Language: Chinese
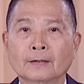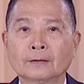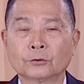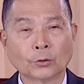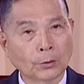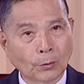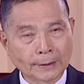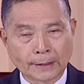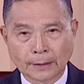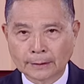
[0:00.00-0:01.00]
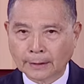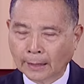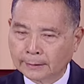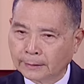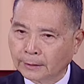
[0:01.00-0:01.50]
主管发现哎，
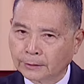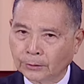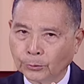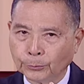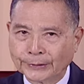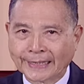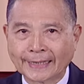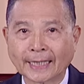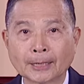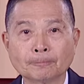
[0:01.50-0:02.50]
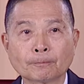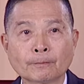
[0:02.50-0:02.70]
他这个就很不简单，